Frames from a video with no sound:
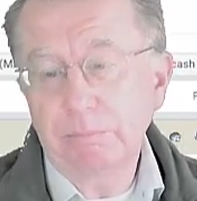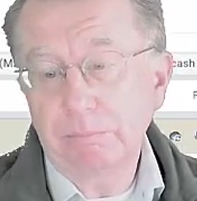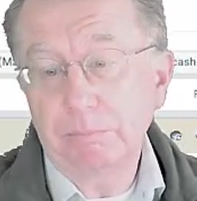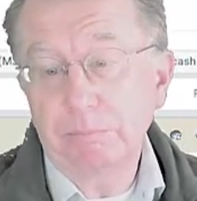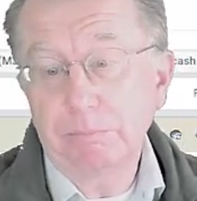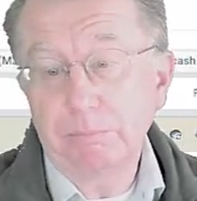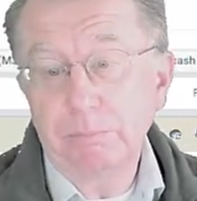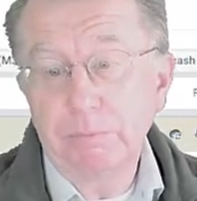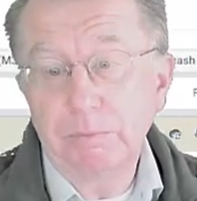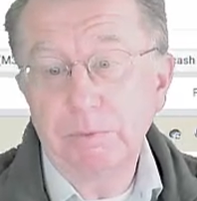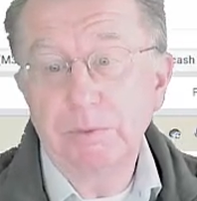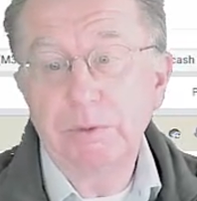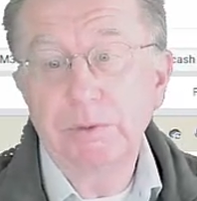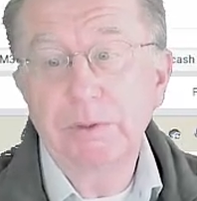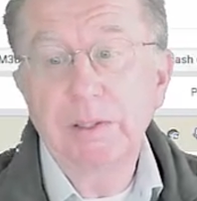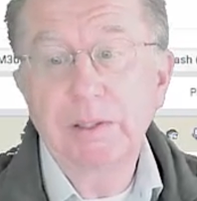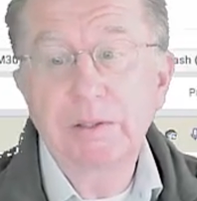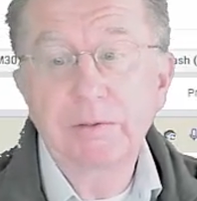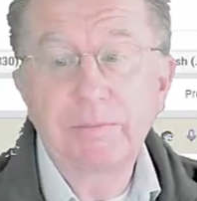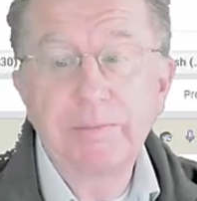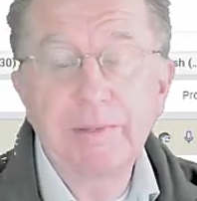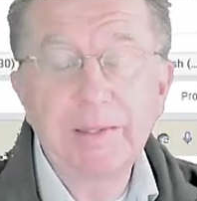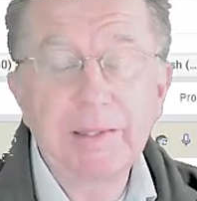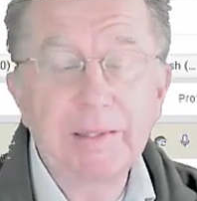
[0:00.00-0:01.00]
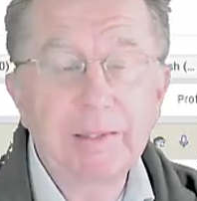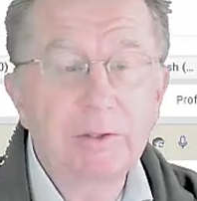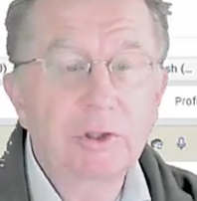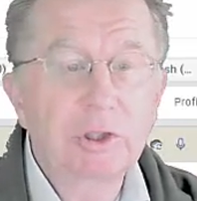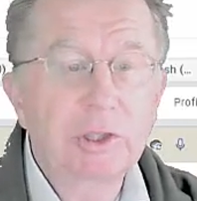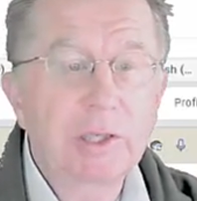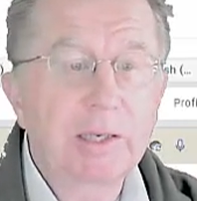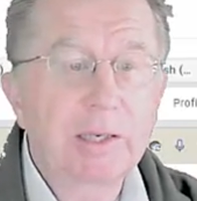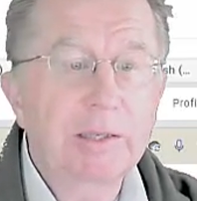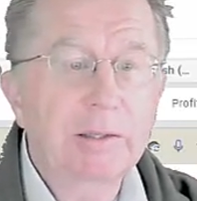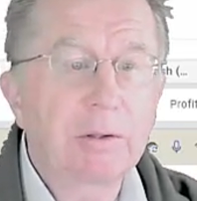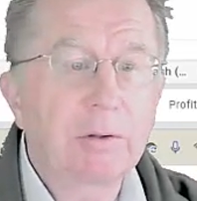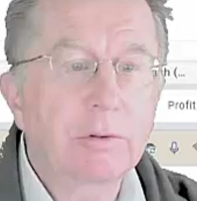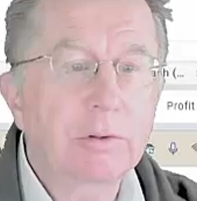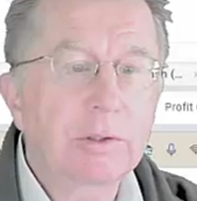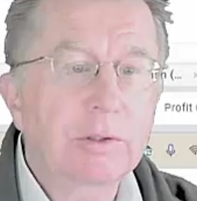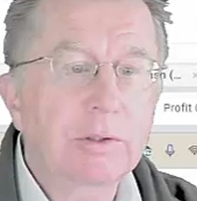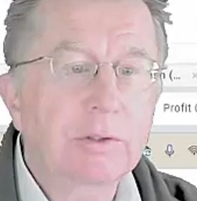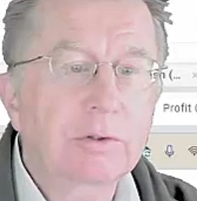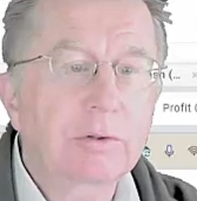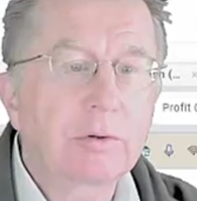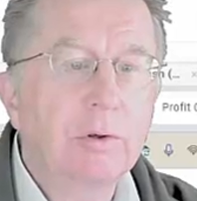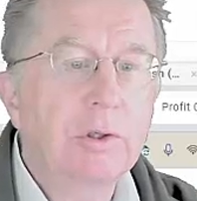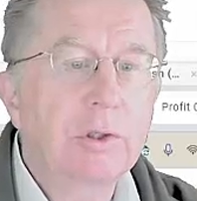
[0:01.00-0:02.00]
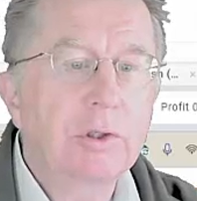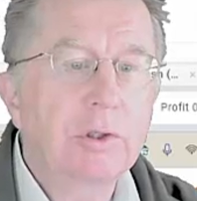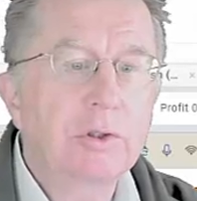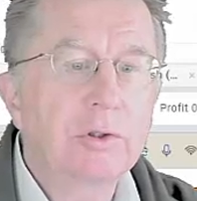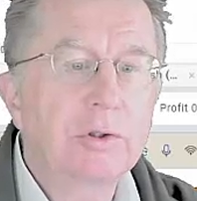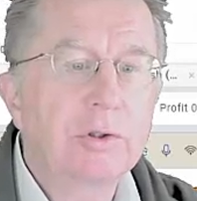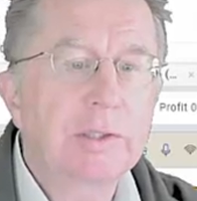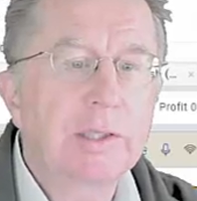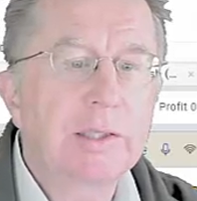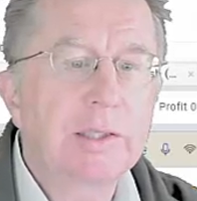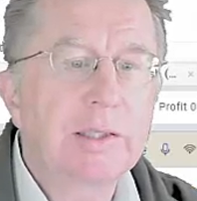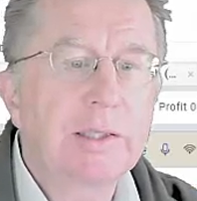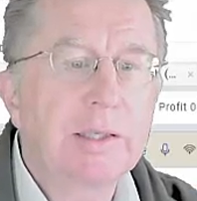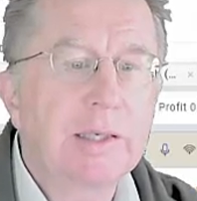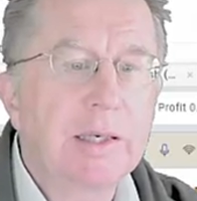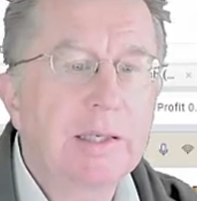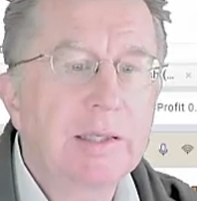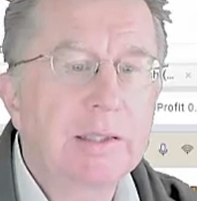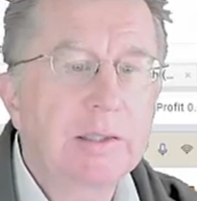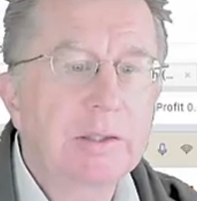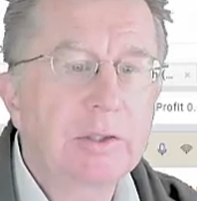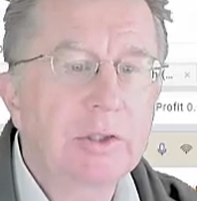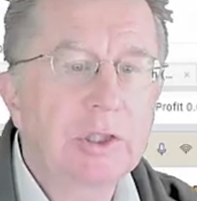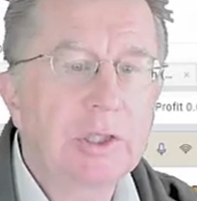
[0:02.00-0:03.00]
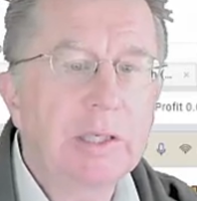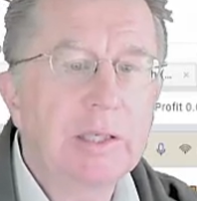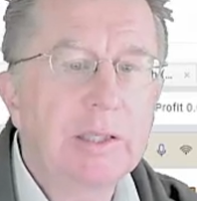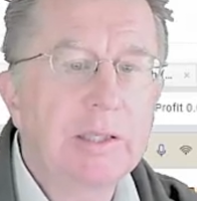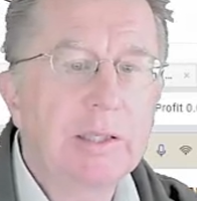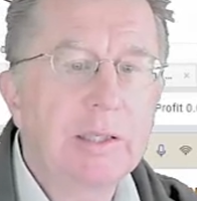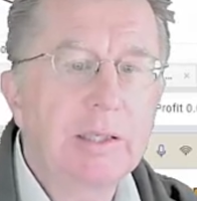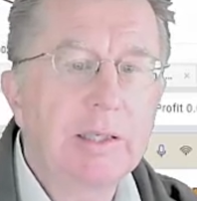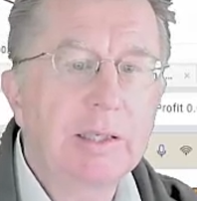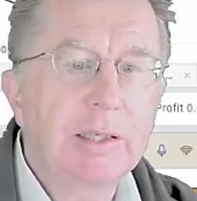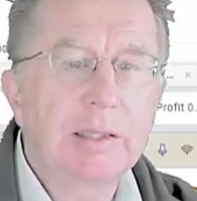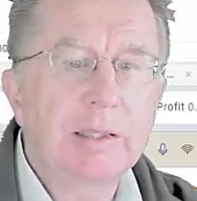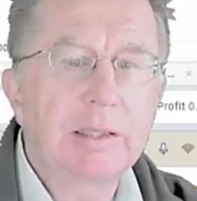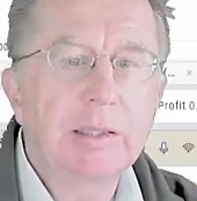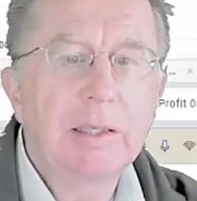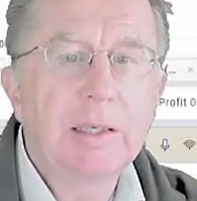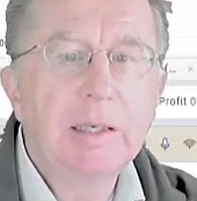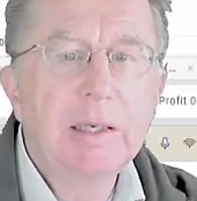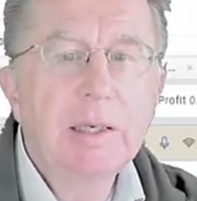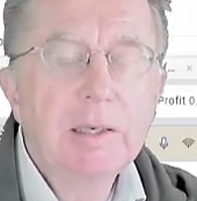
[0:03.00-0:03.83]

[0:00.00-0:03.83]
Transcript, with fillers: mm, deswegen steigt auch das Gold schon seit Jahren stetig an,